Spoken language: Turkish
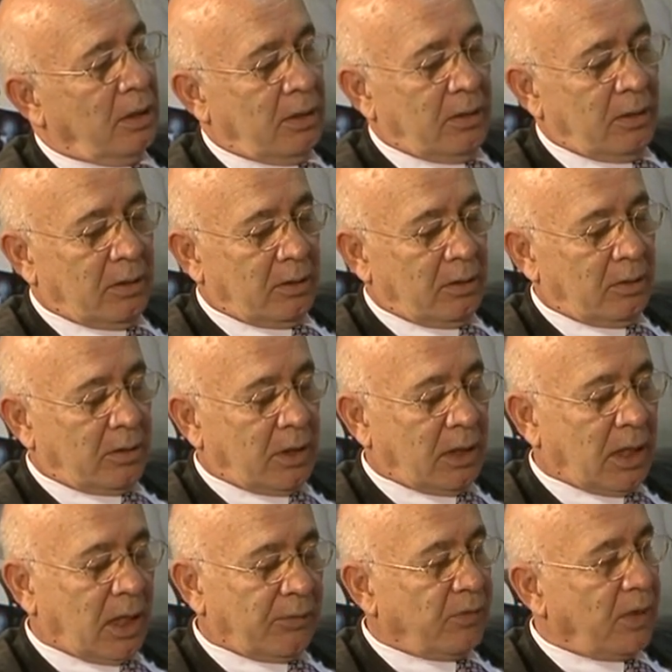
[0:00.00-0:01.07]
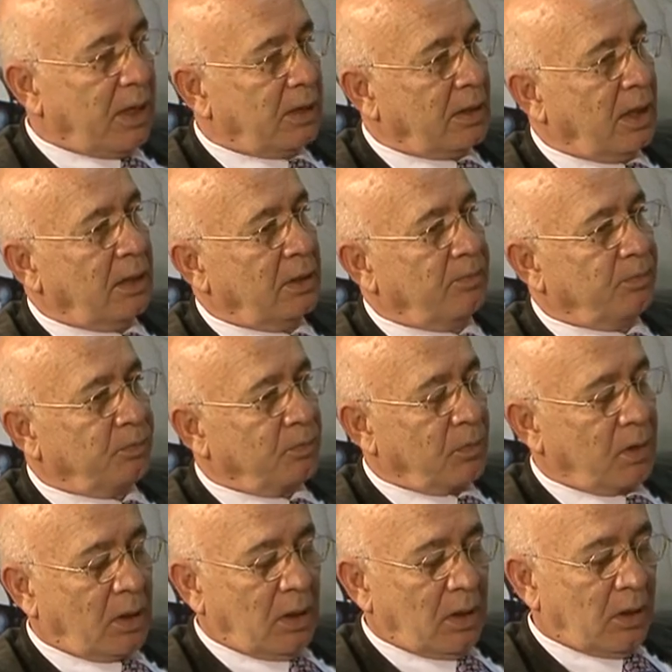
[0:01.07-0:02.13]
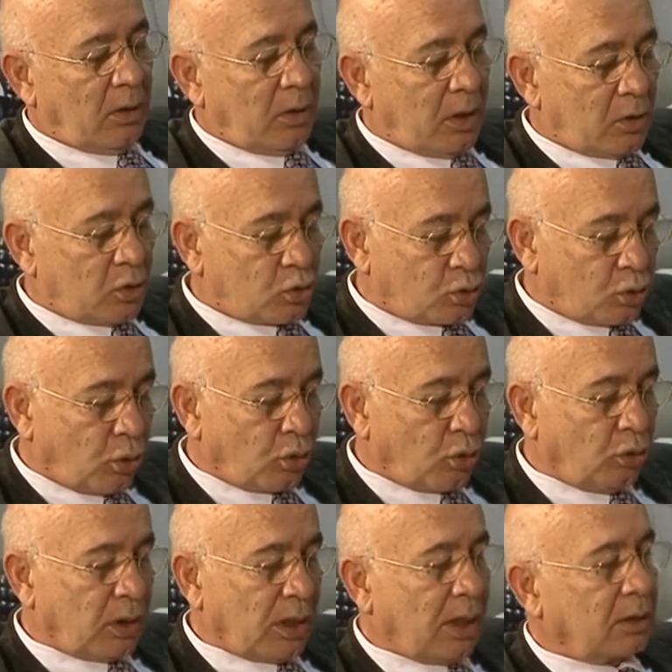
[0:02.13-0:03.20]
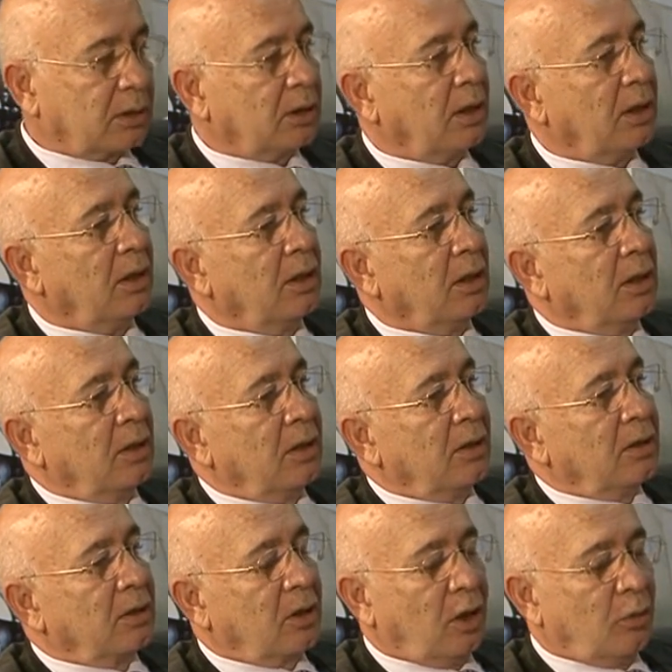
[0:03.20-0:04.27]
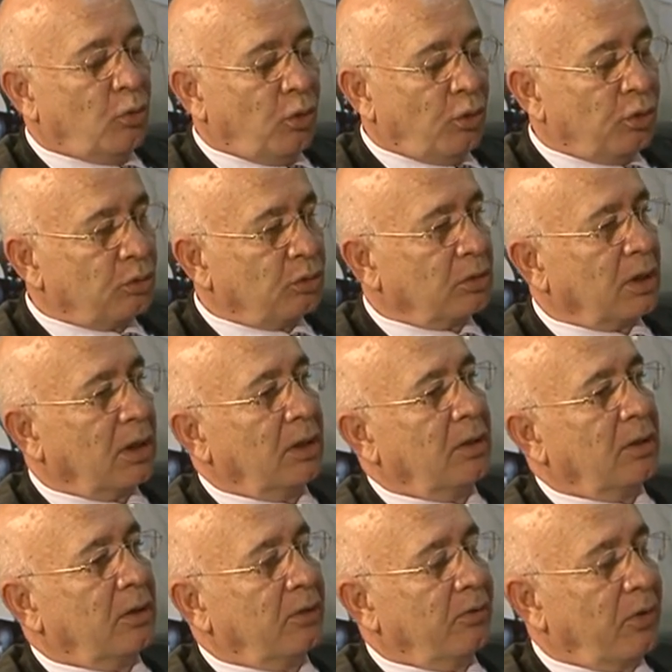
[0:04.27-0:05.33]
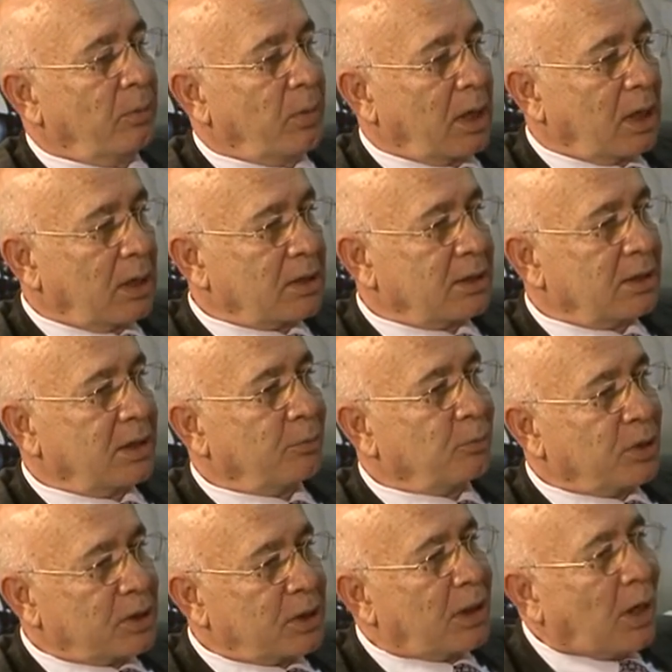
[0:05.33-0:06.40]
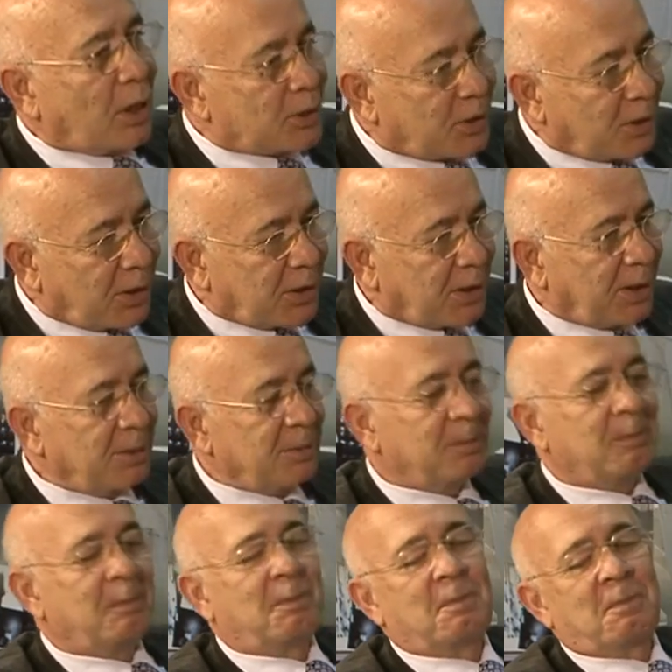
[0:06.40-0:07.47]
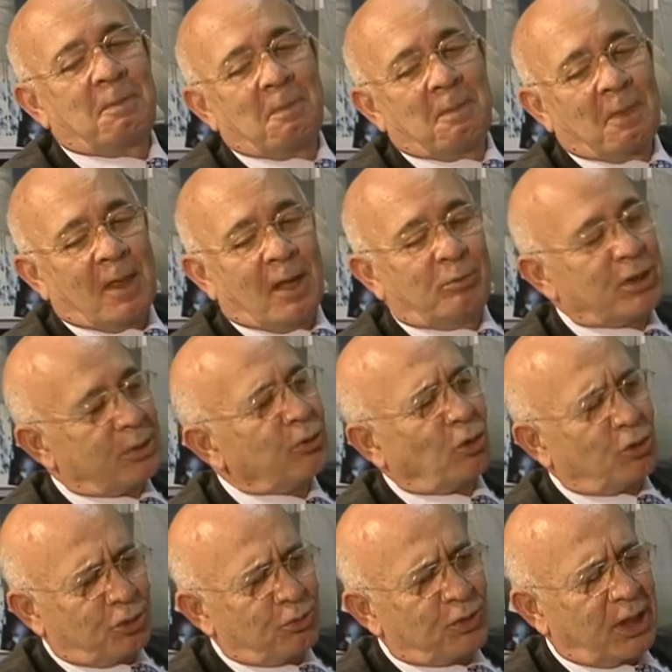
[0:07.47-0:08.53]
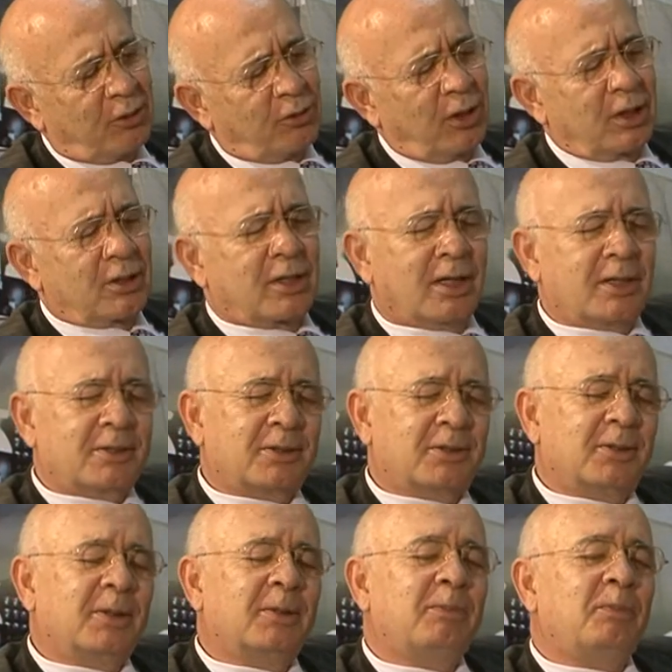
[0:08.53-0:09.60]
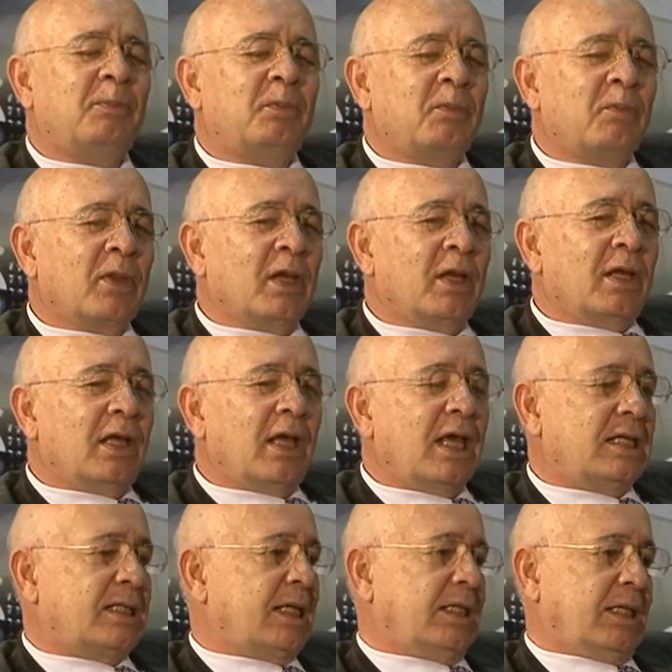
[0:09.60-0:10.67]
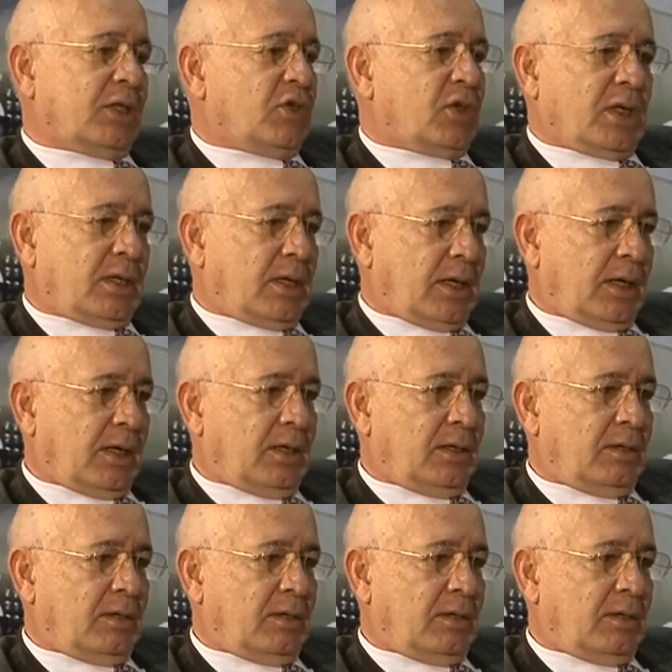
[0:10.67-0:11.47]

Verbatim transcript: e, tedavi eden son olarak da kamuoyunda ve magazinde bizi lanse eden bizim de hoşumuza gidiyor esasında estetik cerrahi.